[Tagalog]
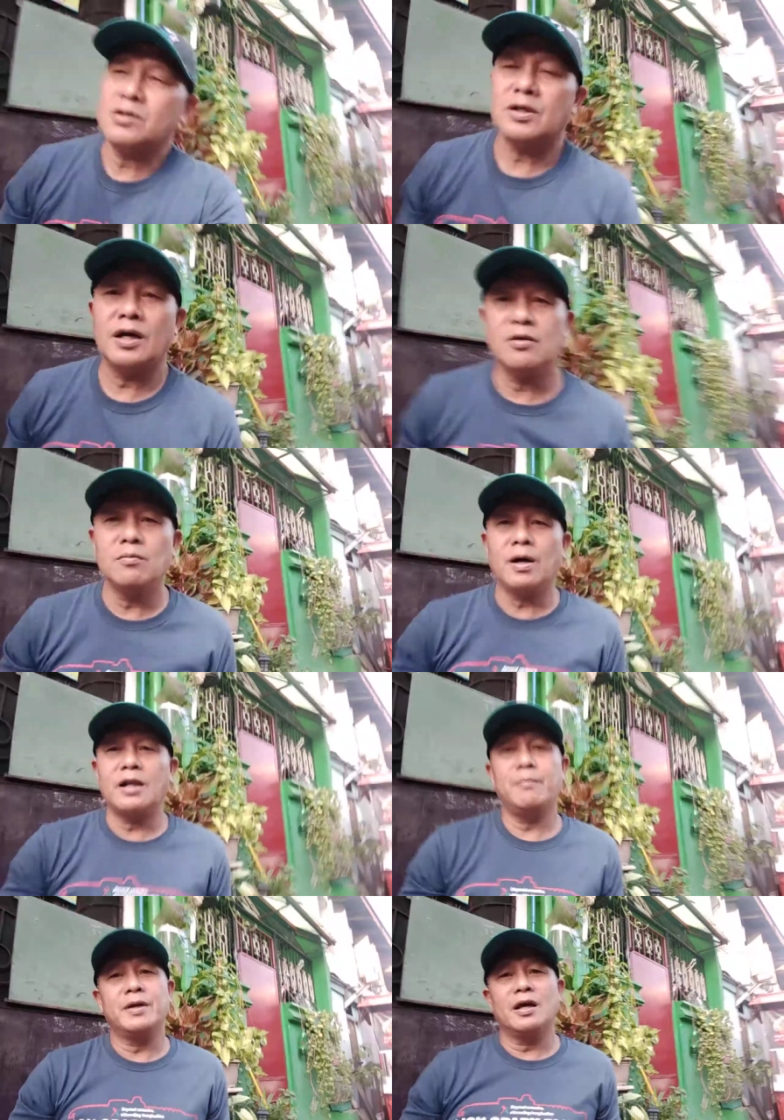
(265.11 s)
Uh, yung mga
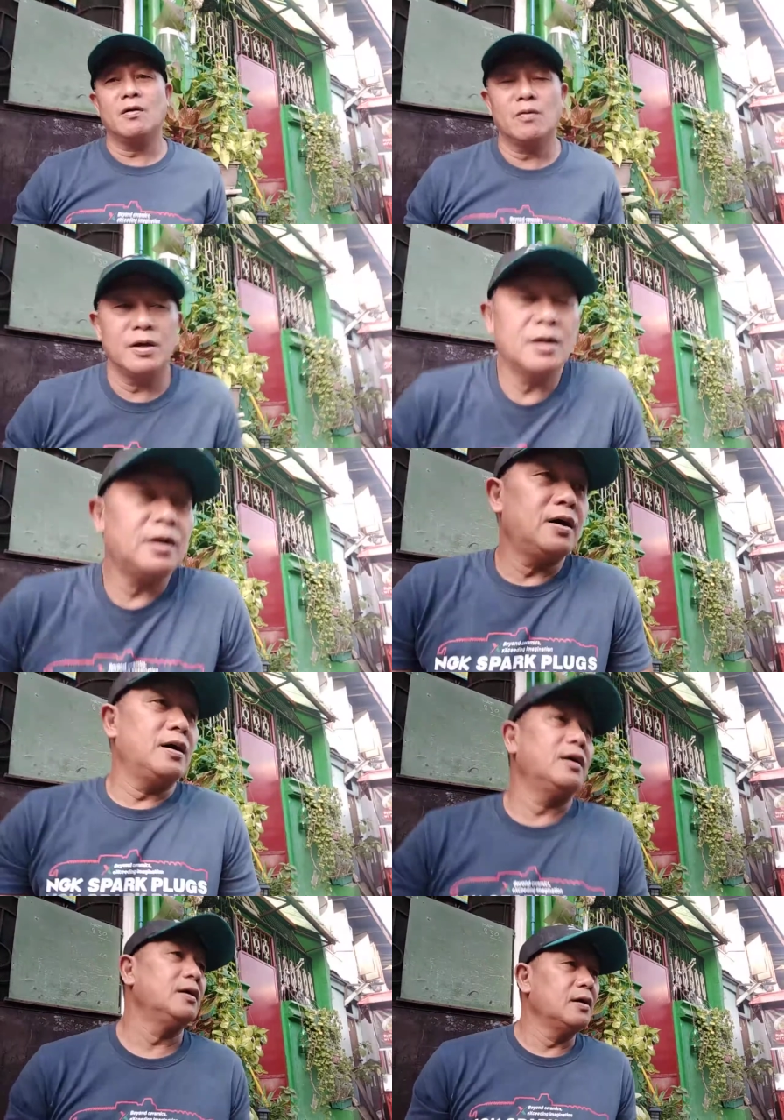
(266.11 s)
nabigyan ko ng uh,
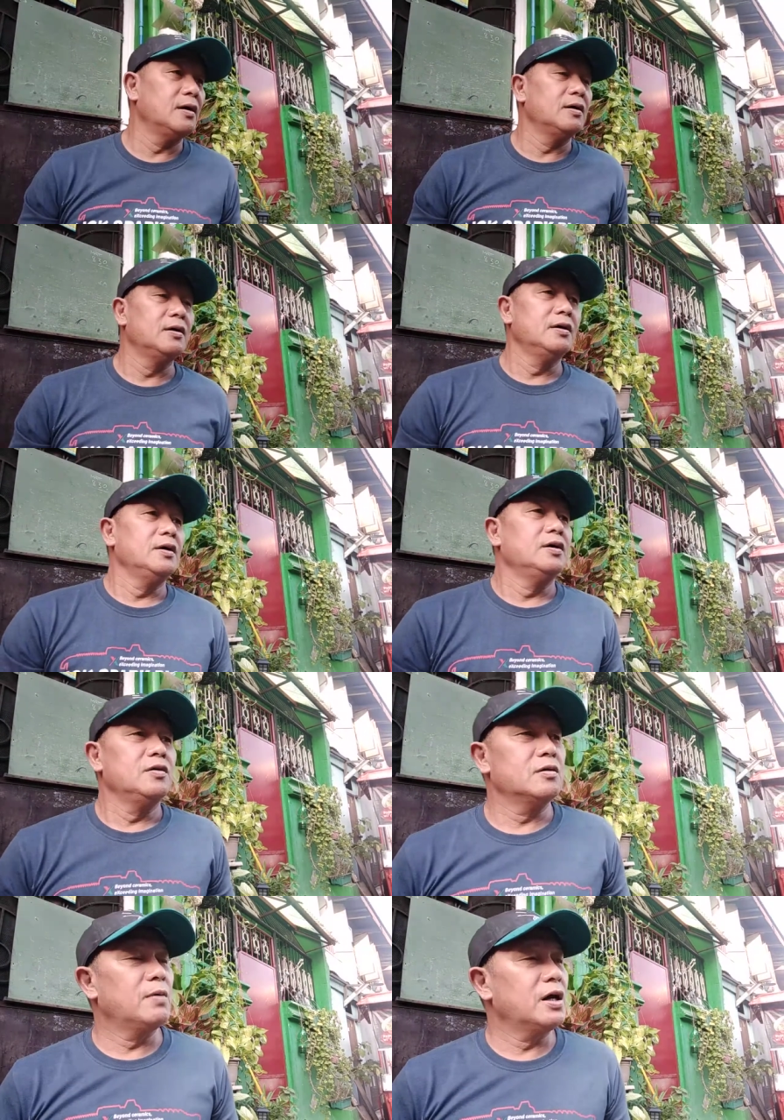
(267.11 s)

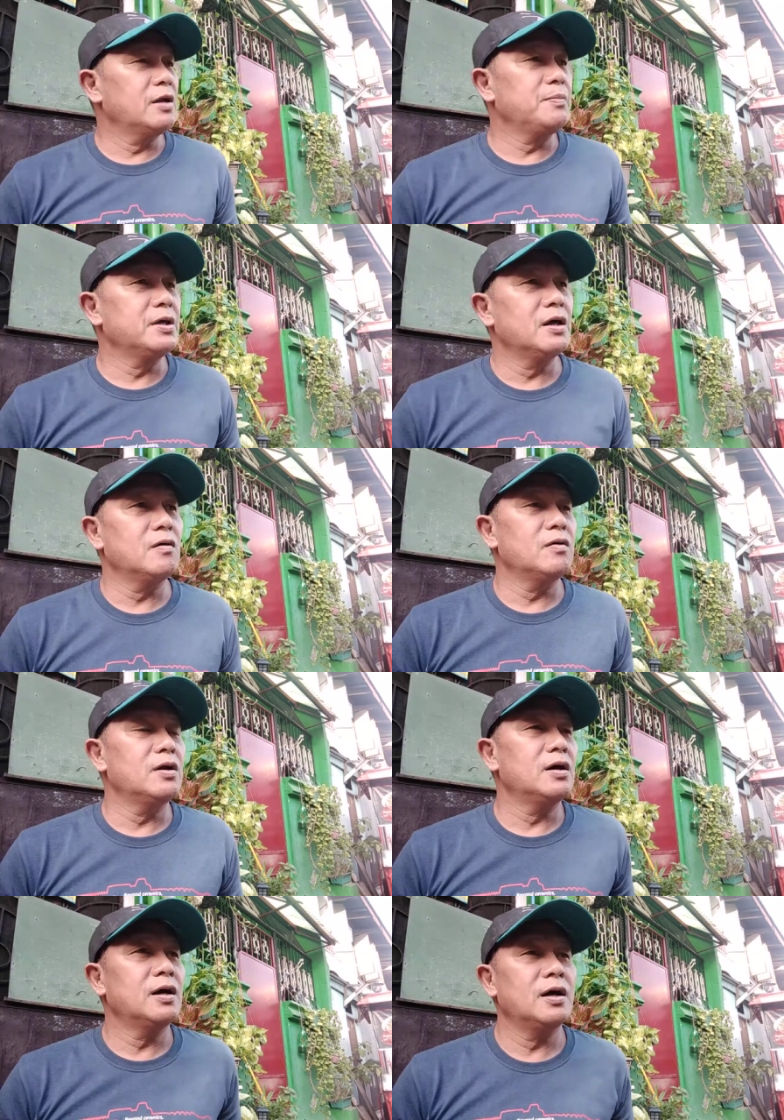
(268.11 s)
yung mga nabigyan ko
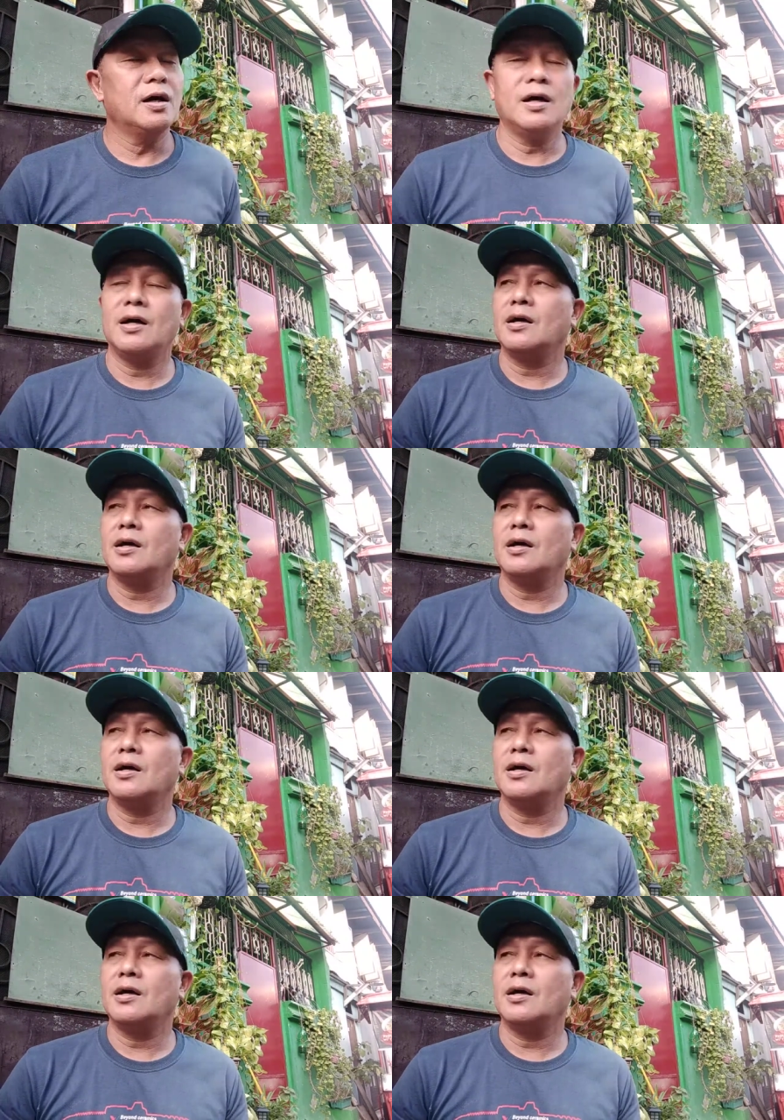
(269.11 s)
ng uh,